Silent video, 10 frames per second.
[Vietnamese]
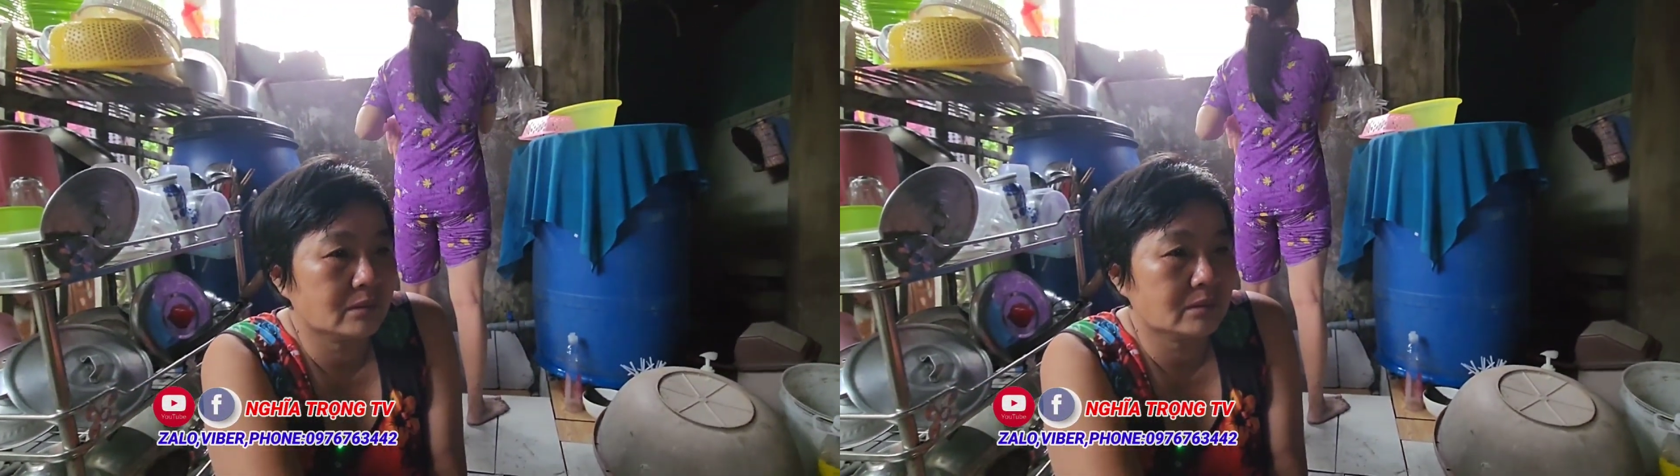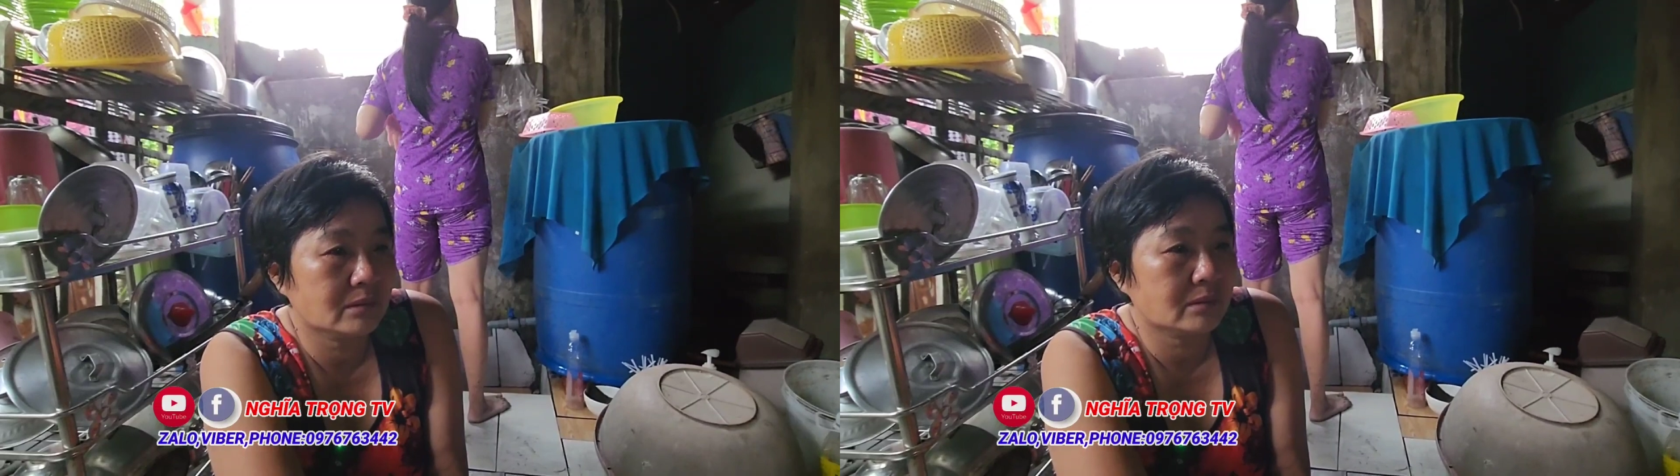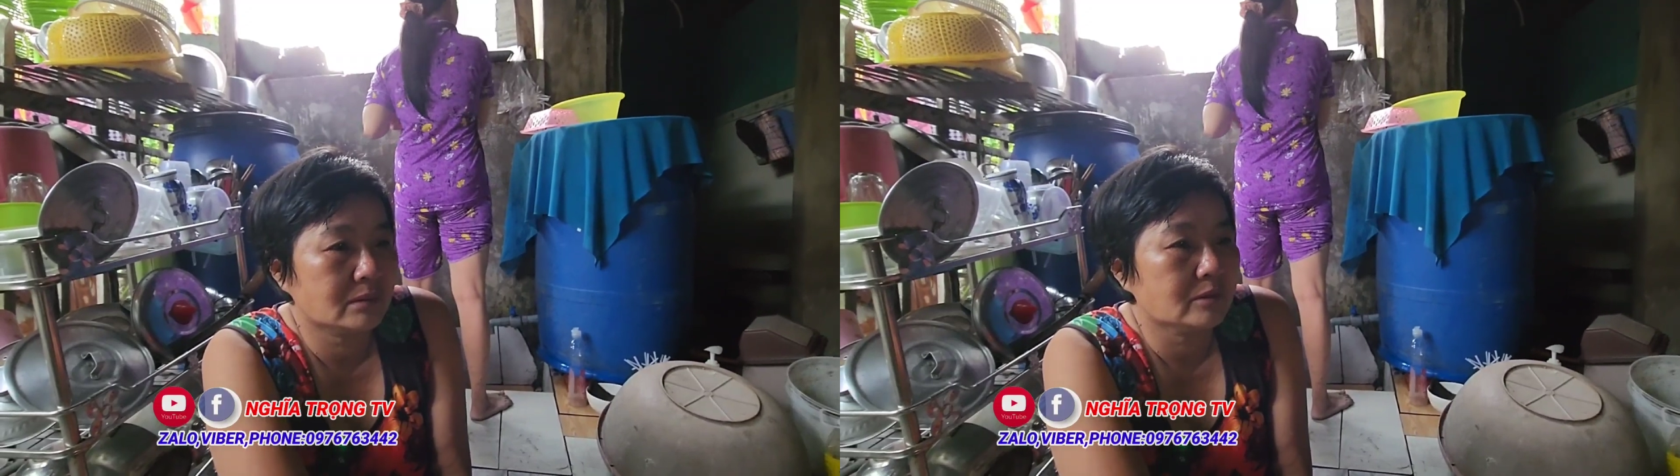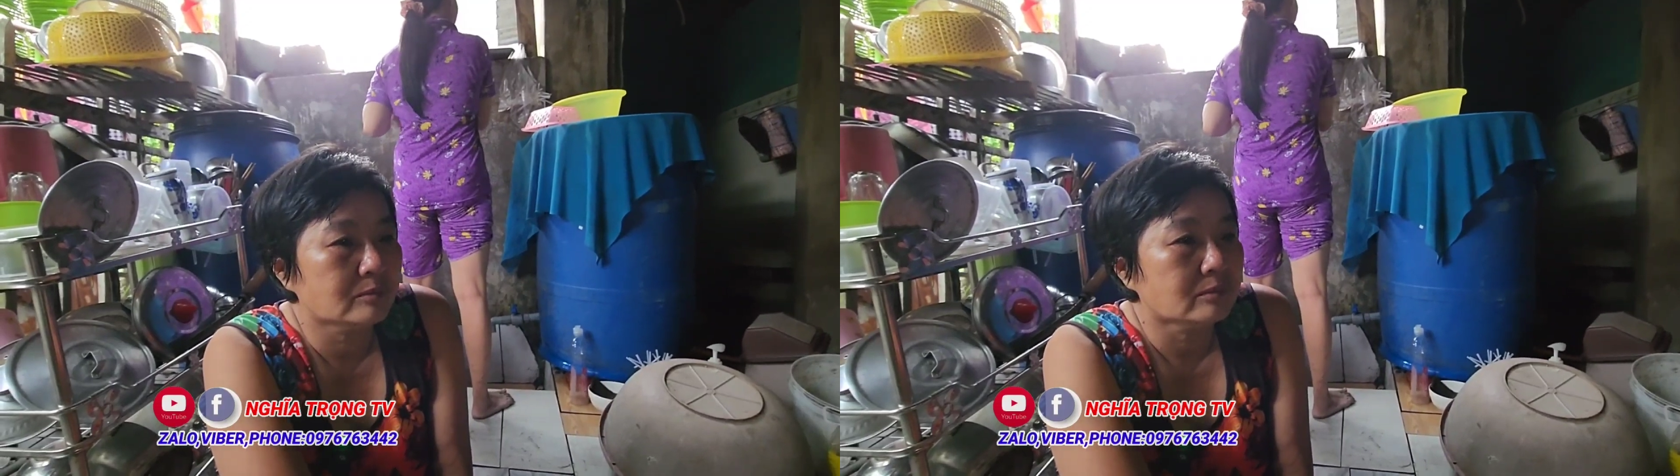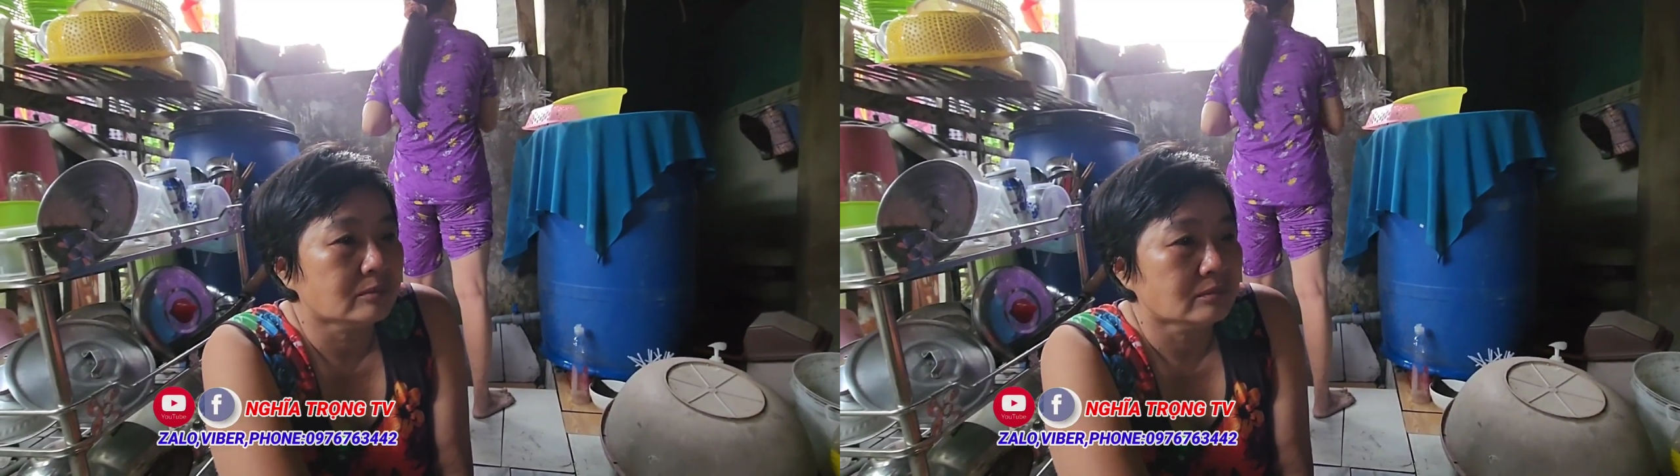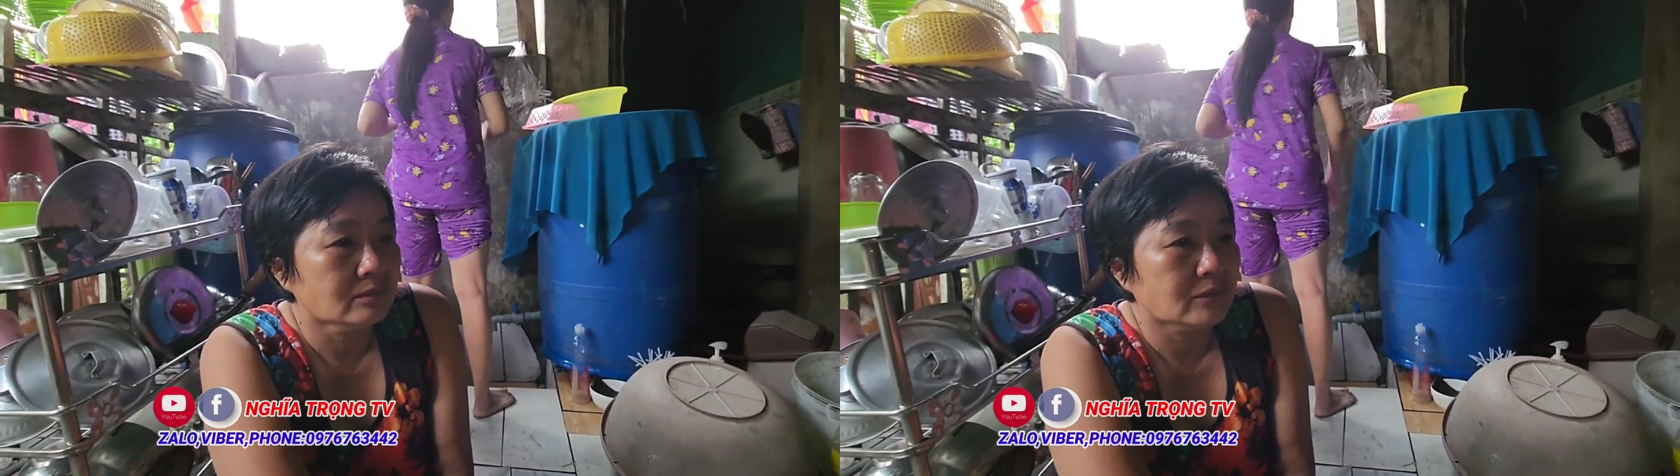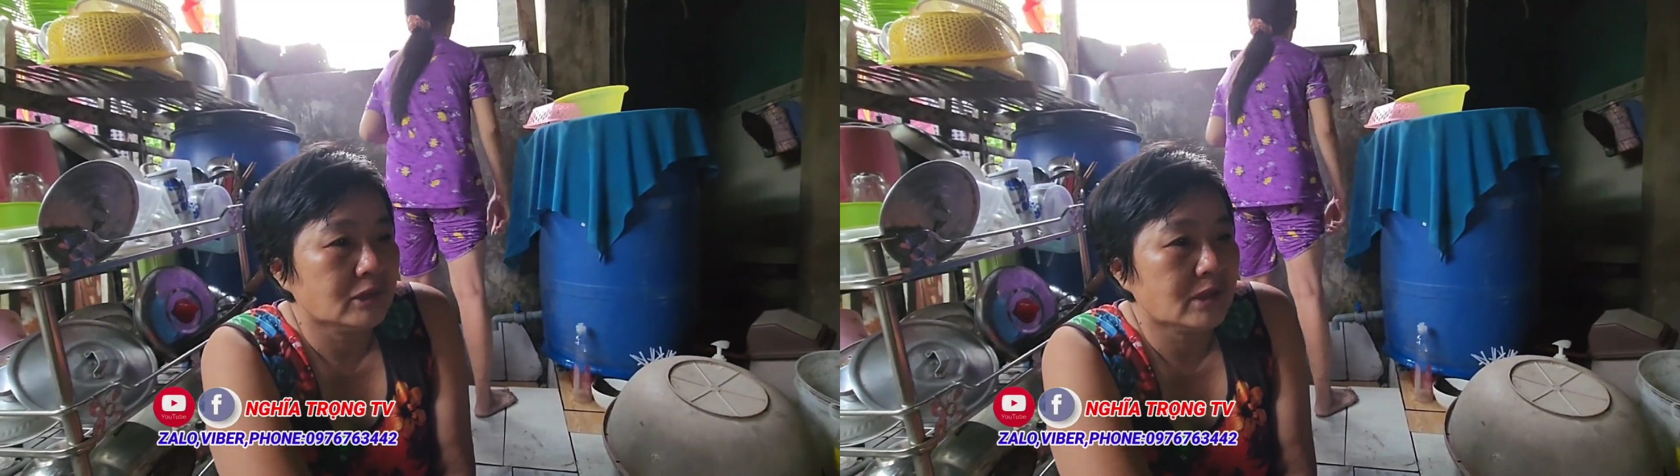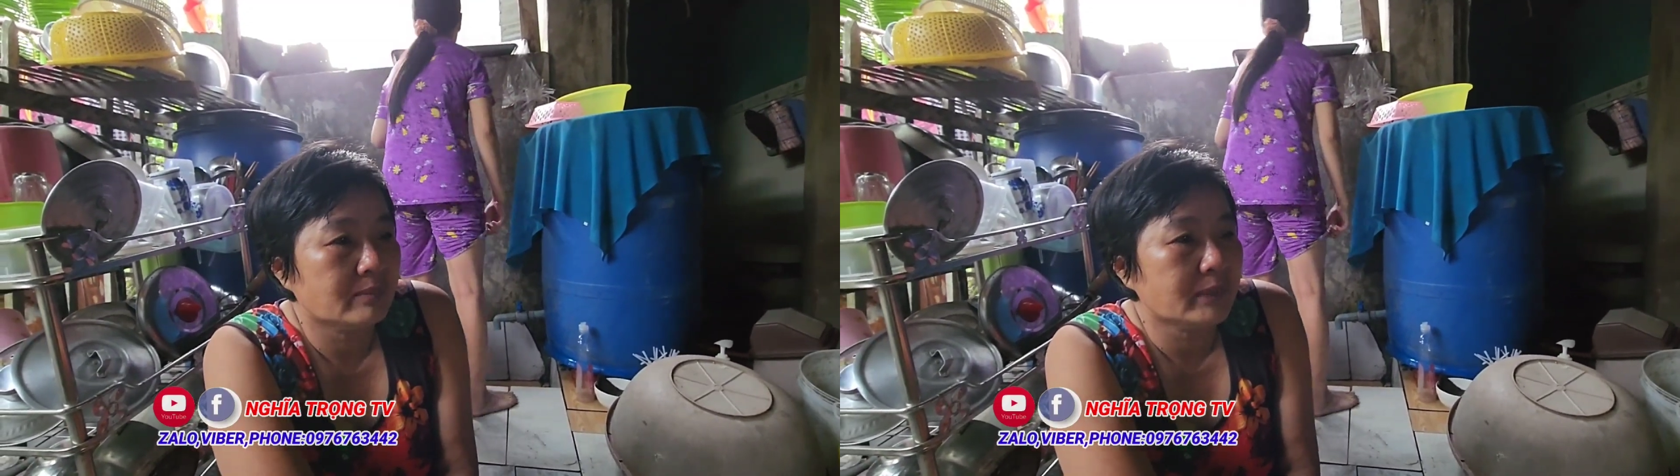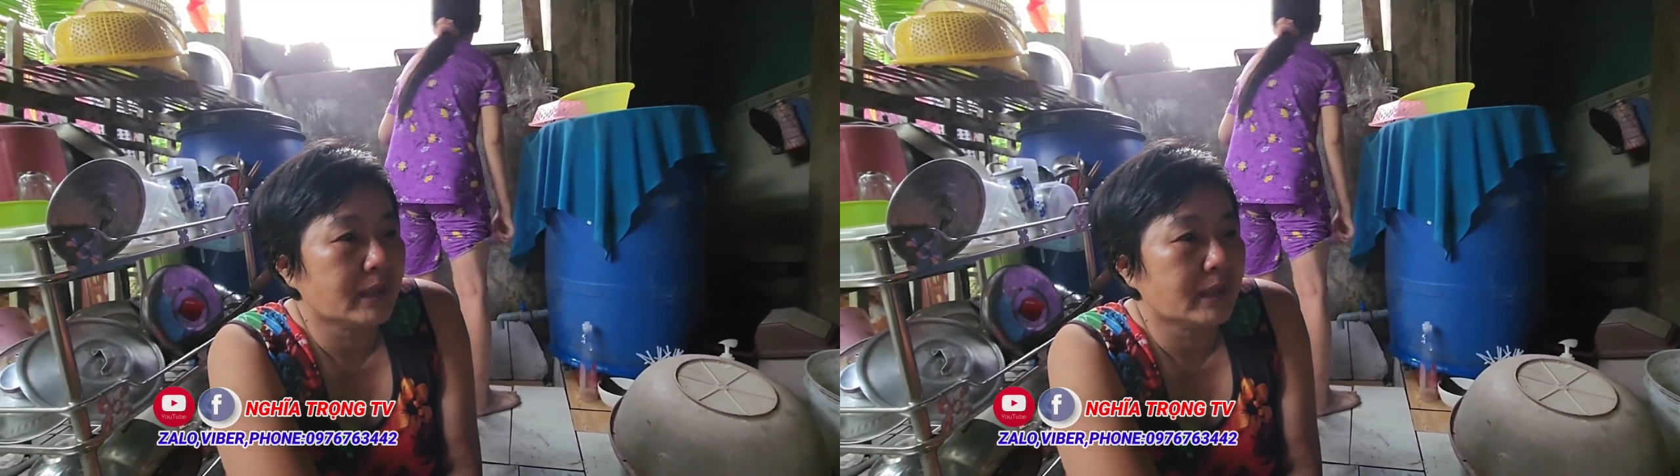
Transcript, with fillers: ừ. Ờ sớm